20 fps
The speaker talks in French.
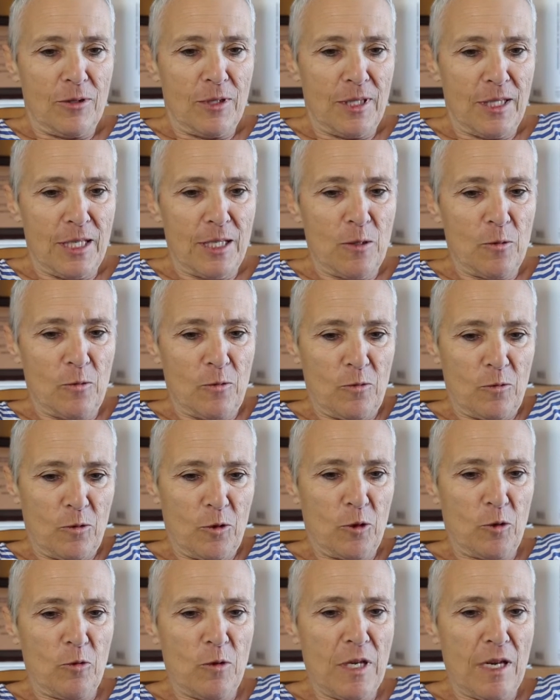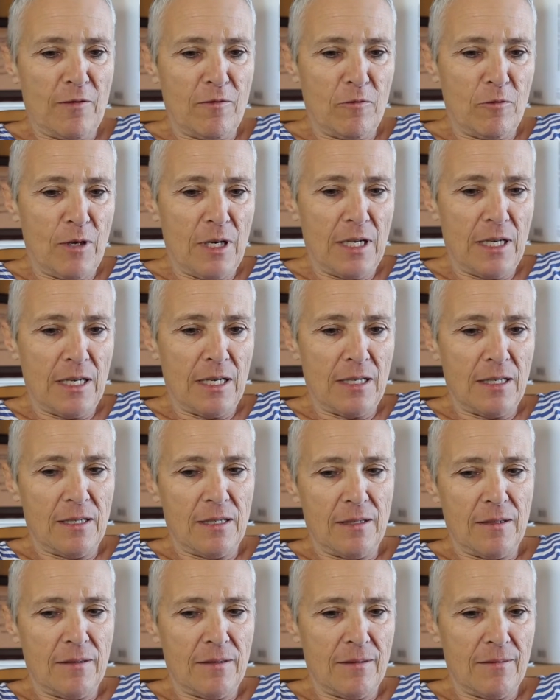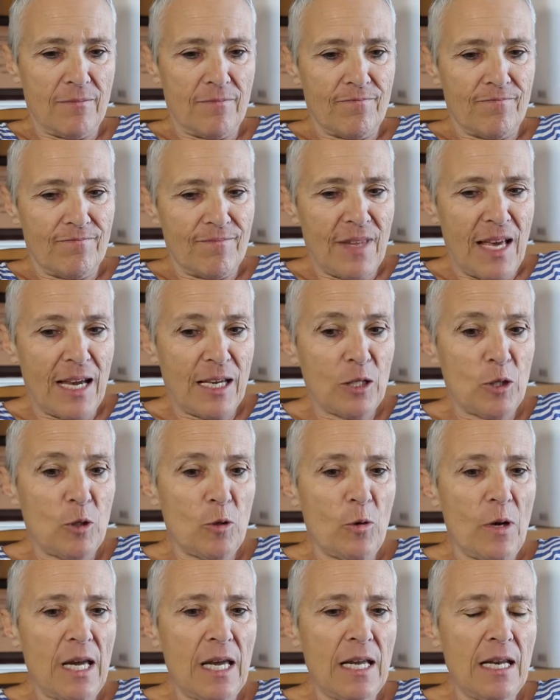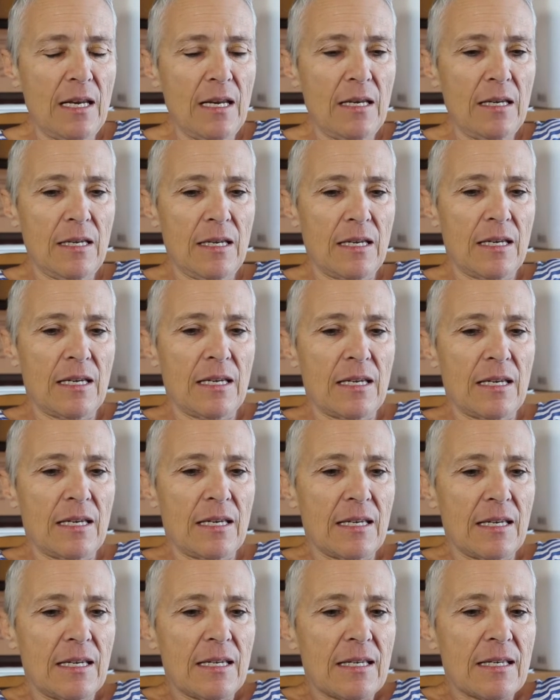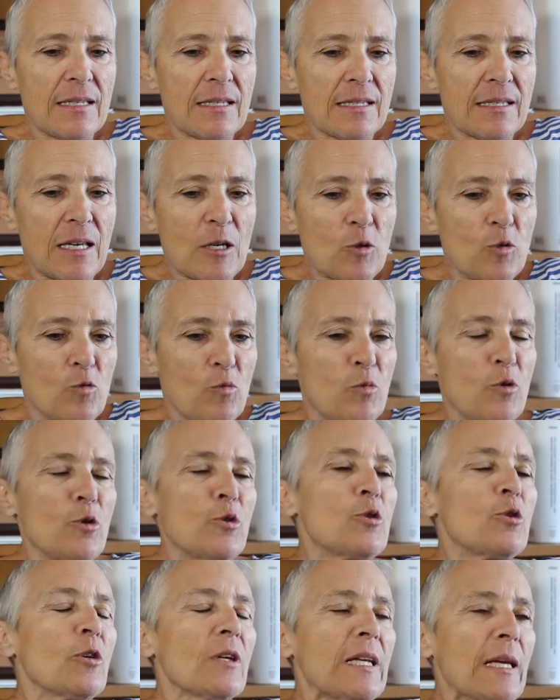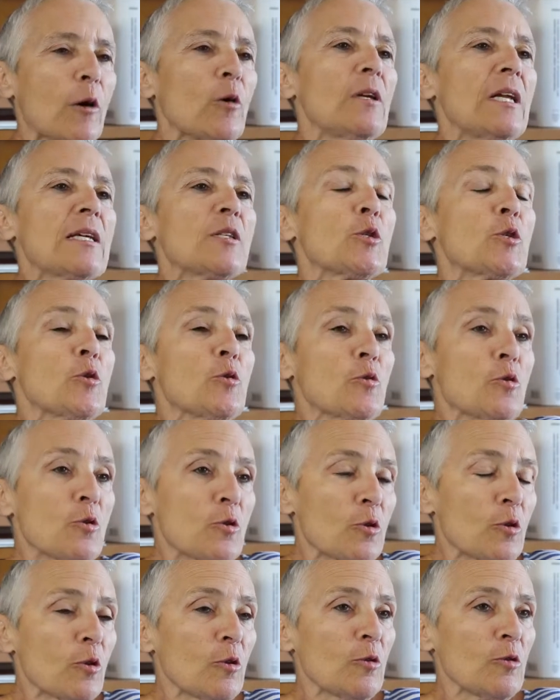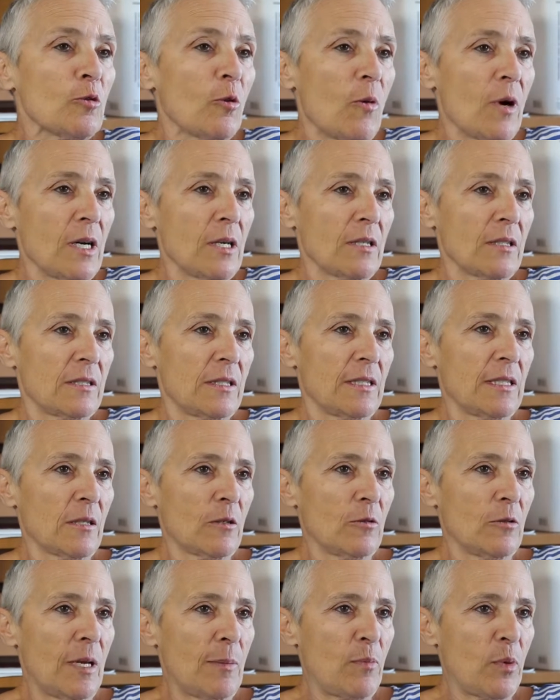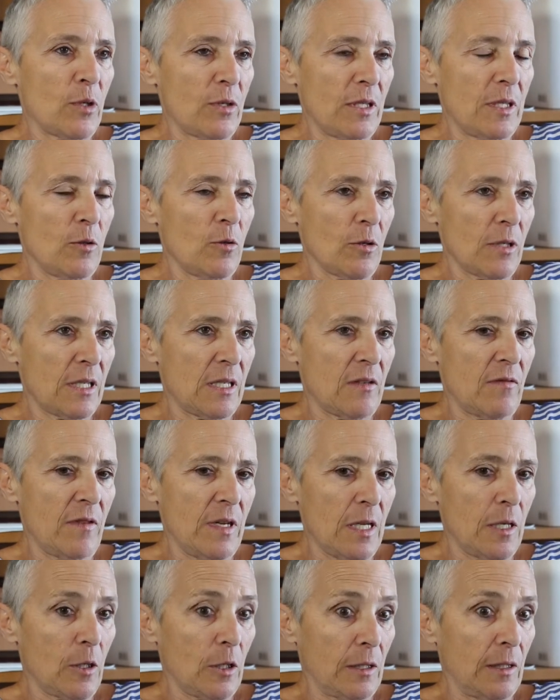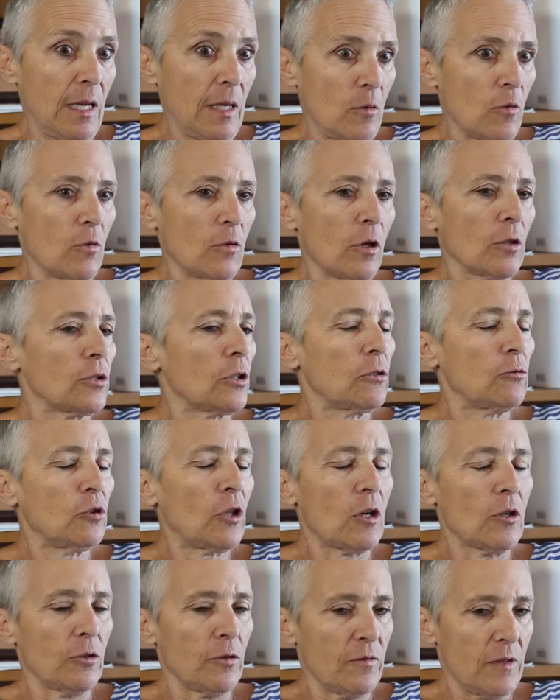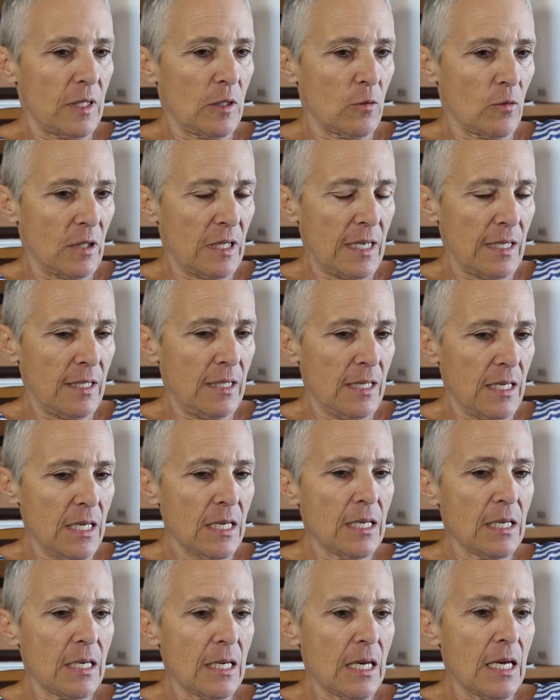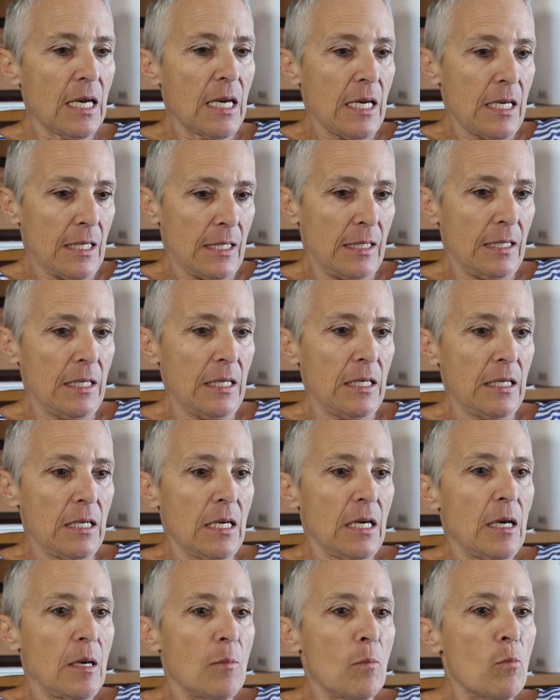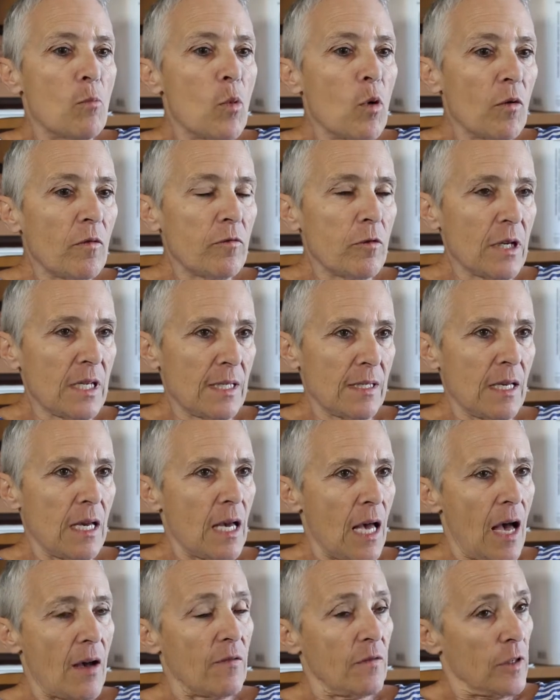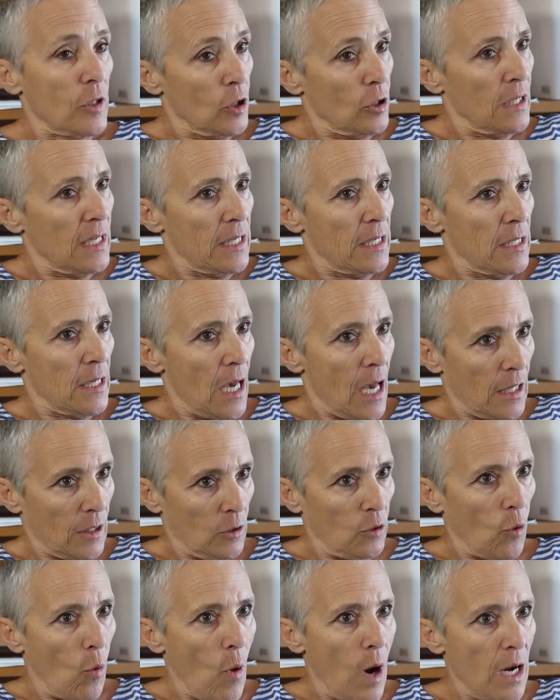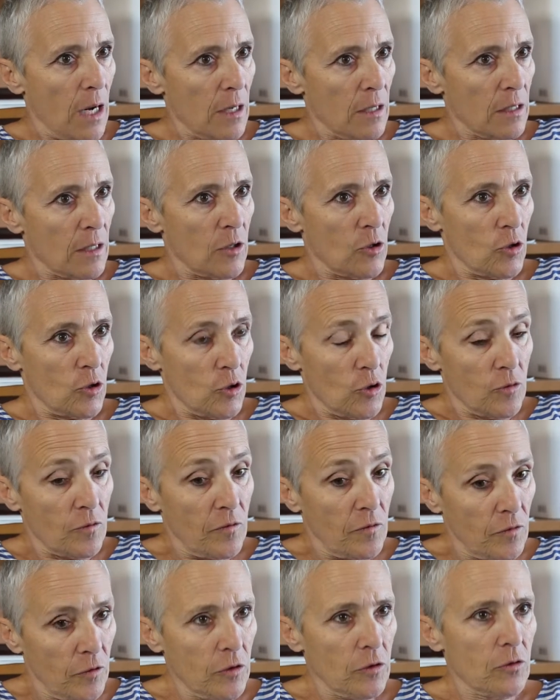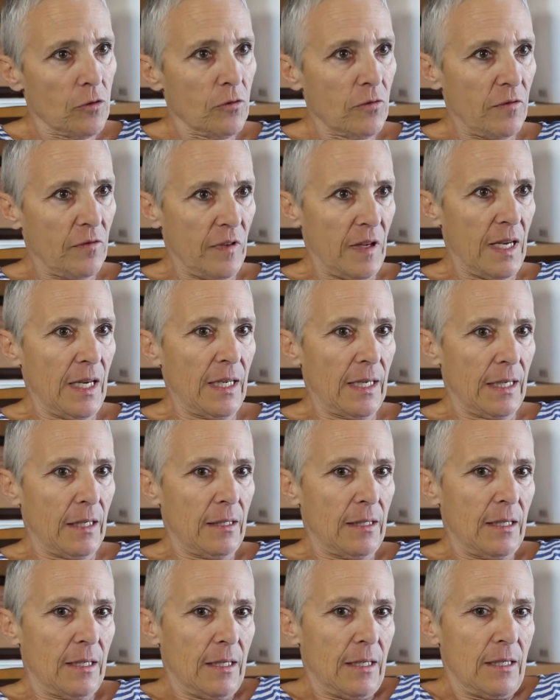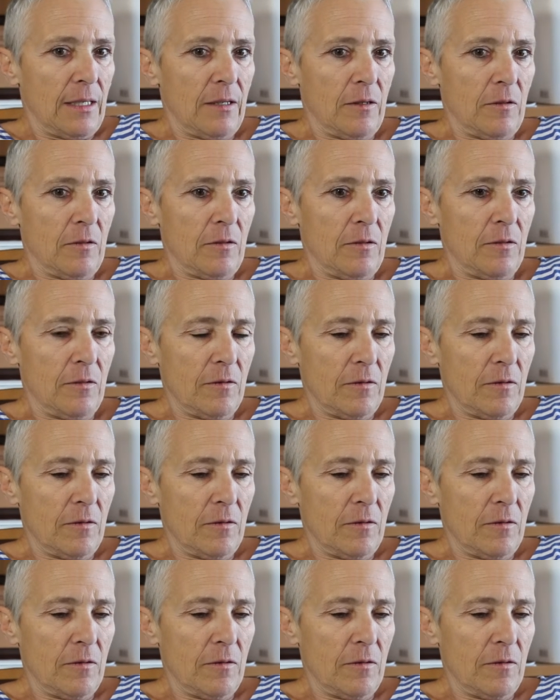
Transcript: si on suit la voie actuelle, ça joue plus sur les relations que sur le droit. C'est-à-dire que la procédure civile telle qu'on l'entend de façon classique, c'est mon voisin a violé un droit, je veux faire euh,